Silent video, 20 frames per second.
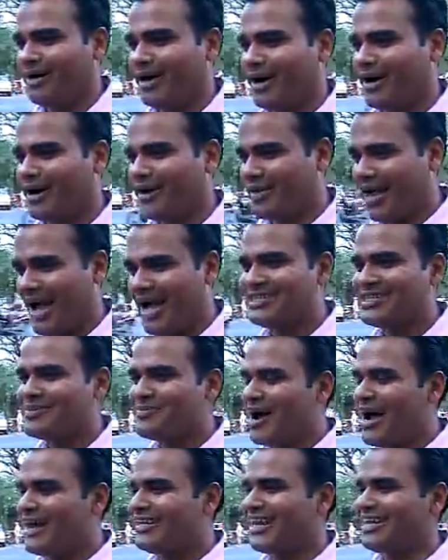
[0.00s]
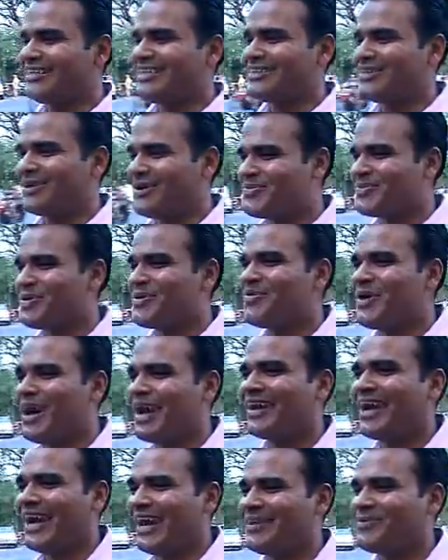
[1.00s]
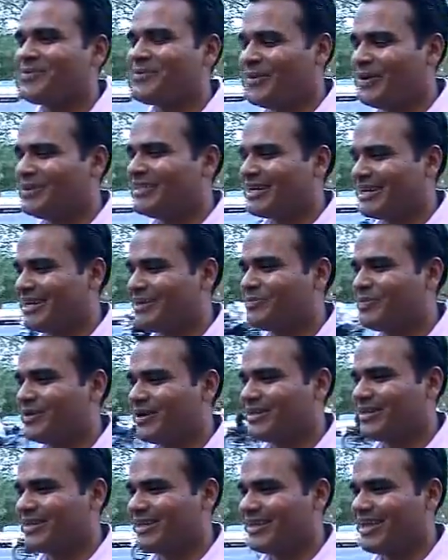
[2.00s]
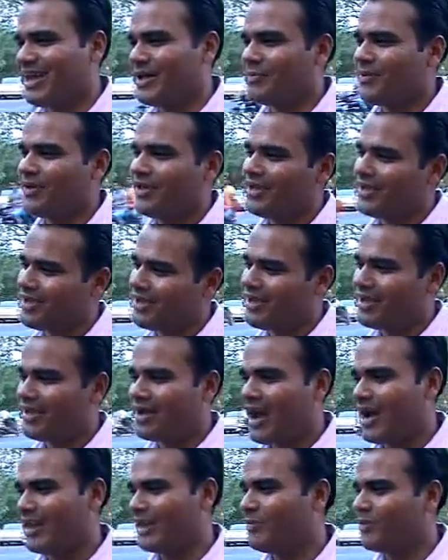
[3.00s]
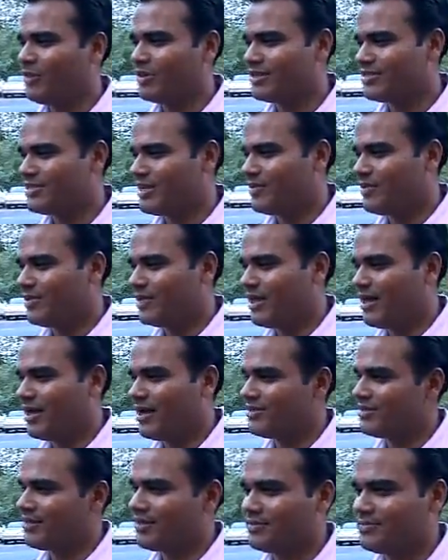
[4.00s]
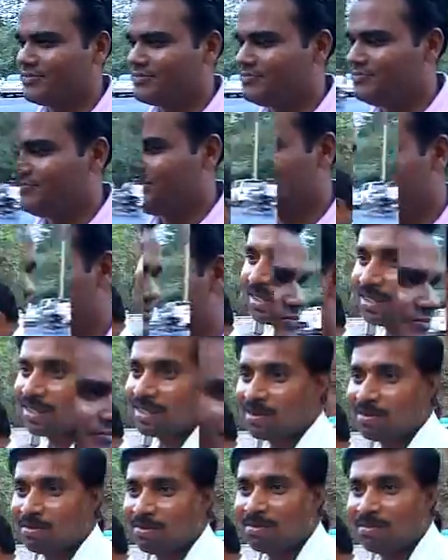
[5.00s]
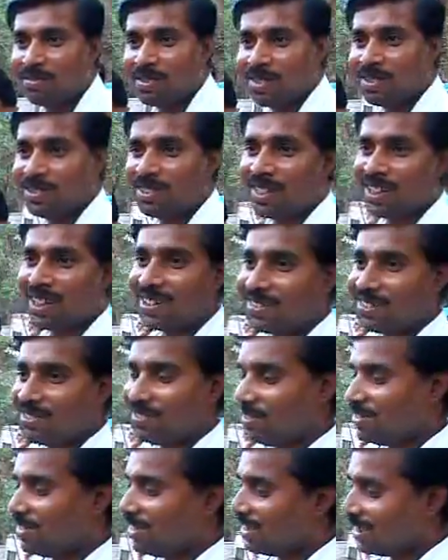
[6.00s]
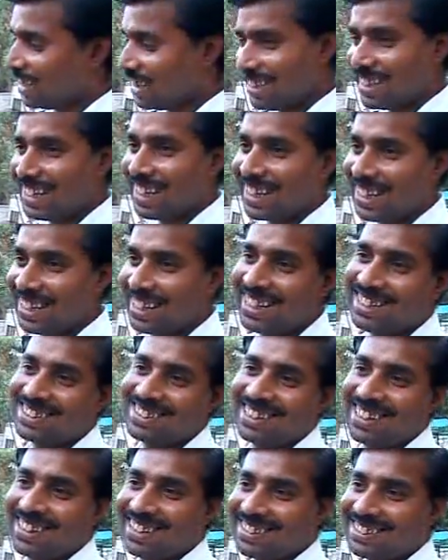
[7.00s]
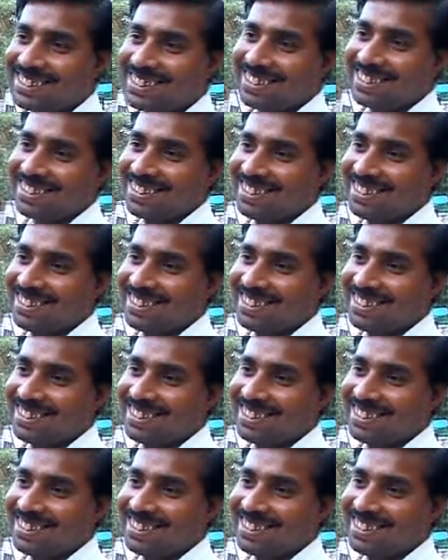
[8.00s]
अगर यहाँ से बाहर जाते हैं तो हमको बाहर खाने में बहुत तकलीफ़ पड़ती है यहाँ पे खाना बहुत अच्छा मिलता है हर जगह रोड़ा गंदा करना अच्छा लगता है